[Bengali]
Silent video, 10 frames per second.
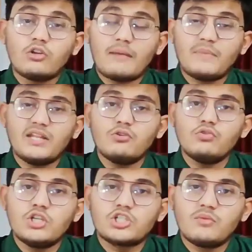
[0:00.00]
তো আপনাদের
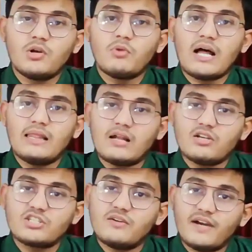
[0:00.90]
উদ্দেশ্য বলবো
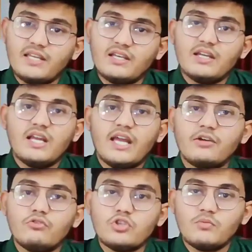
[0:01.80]
আল্লাহর আস্তে ভাই
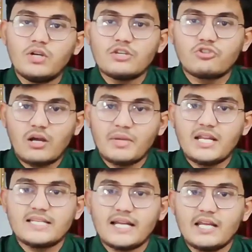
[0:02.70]
এই গুজবগুলা সরাবেন
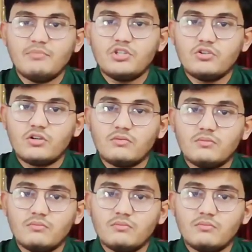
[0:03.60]
না যারা এই ভিডিও